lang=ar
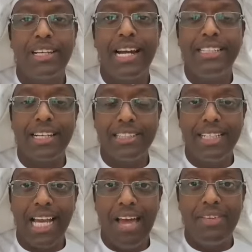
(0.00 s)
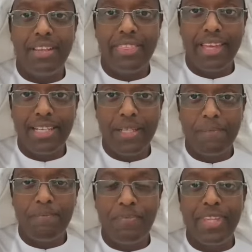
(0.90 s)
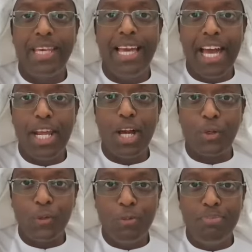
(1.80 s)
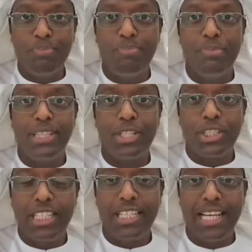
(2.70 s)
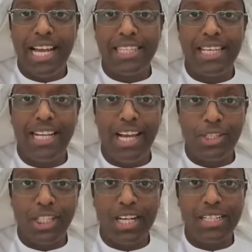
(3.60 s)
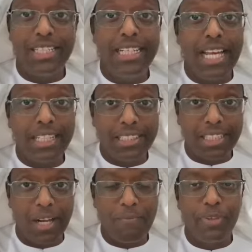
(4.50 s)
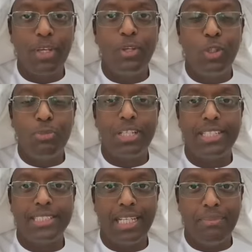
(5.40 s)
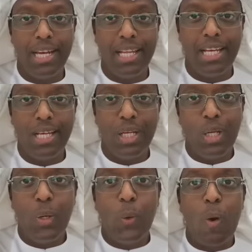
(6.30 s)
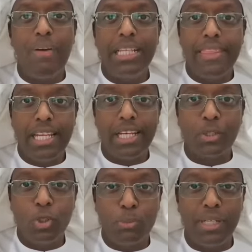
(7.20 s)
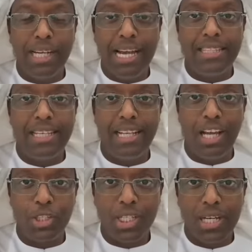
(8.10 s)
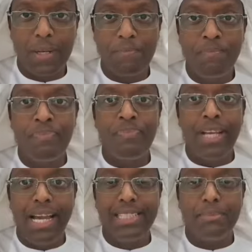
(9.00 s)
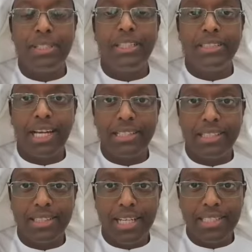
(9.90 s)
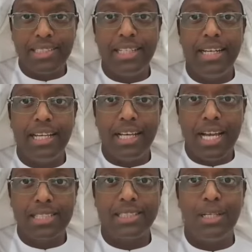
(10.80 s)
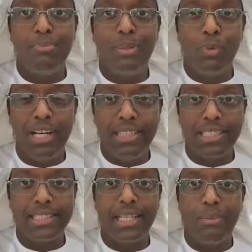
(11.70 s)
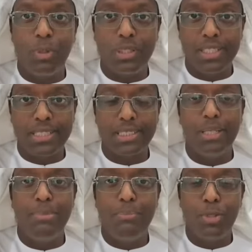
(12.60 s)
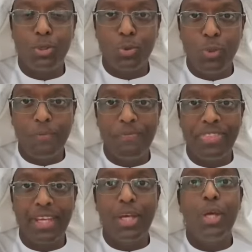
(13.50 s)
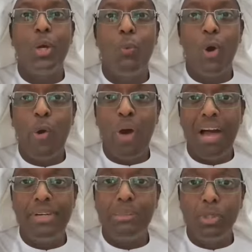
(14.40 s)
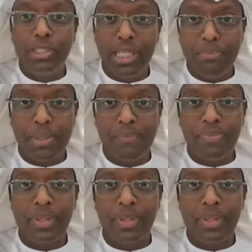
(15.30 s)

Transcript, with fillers: فكان رد العامل الثاني أنا أقوم بتشكيل هذه الأحجار إلى قطع يمكن استعمالها وبعد ذلك تجمع هذه الأحجار حسب تخطيطات الخاصة بالمهندس المختص بالمشروع وهو عمل متعب